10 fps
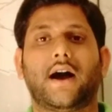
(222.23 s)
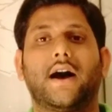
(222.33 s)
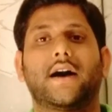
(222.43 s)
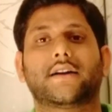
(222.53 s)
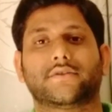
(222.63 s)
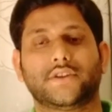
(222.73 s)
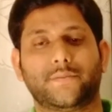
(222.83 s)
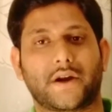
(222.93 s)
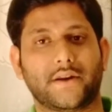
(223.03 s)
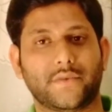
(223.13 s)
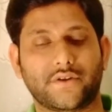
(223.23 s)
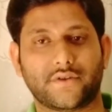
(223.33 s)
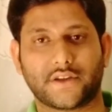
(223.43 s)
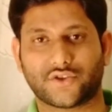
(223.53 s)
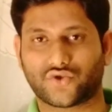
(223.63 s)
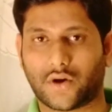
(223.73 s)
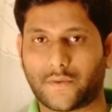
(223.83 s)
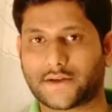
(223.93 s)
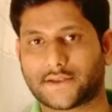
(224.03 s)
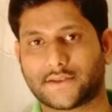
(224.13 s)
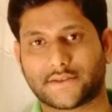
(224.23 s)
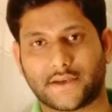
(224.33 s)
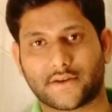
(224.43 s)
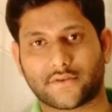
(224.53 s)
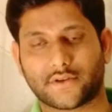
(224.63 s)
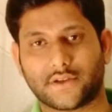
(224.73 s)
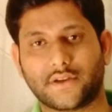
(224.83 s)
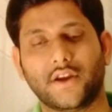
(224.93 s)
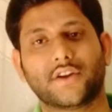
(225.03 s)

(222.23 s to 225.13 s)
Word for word: আর যদি পারেন ভিডিওটিকে সবার সাথে শেয়ার করে দিন